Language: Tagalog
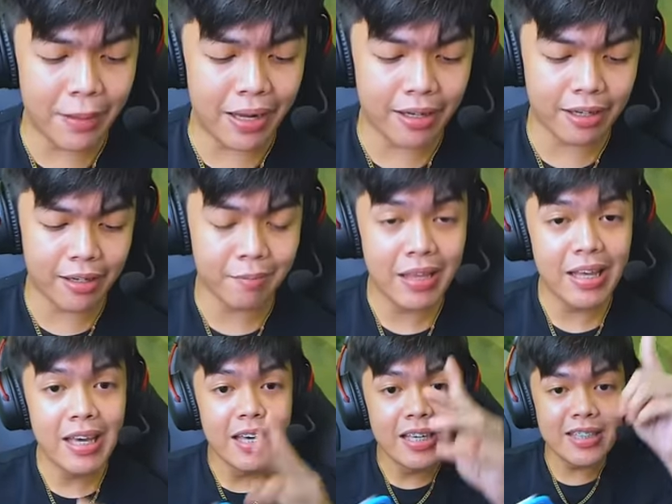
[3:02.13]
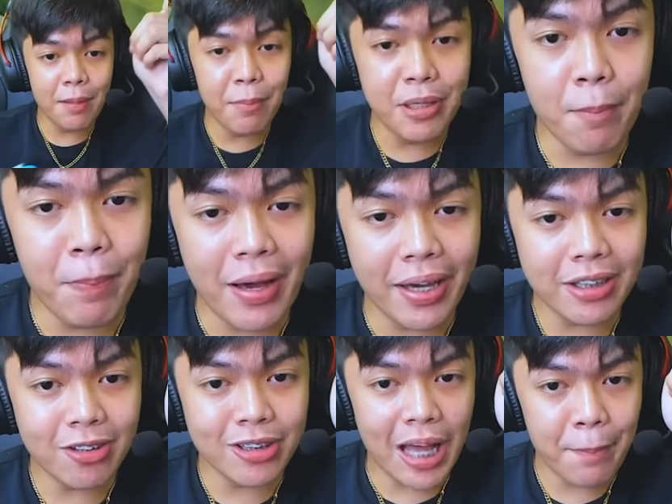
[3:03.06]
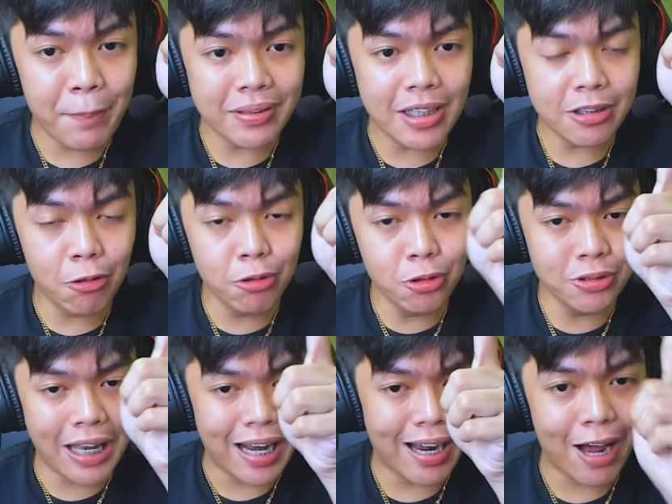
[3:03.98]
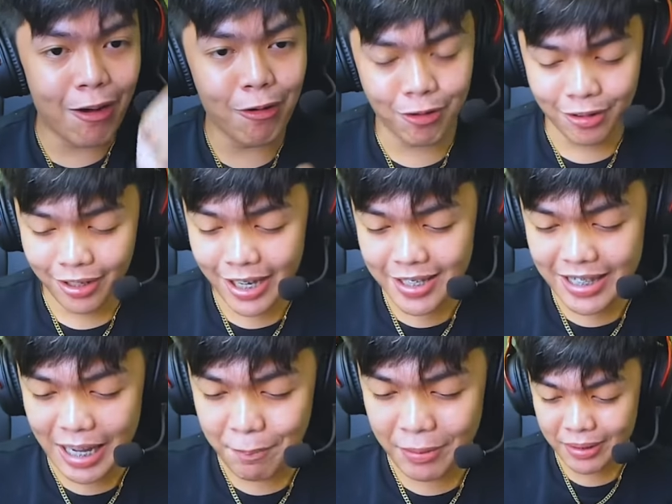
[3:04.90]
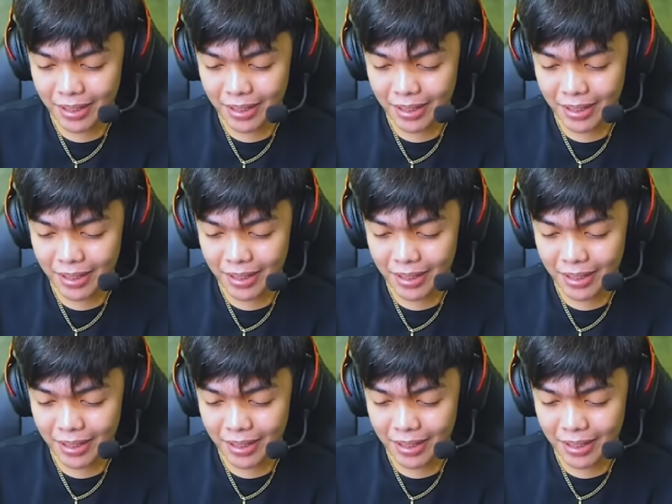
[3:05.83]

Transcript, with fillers: parang. Sabi ng pakito, dapat natulog na lang ako. Ay, dapat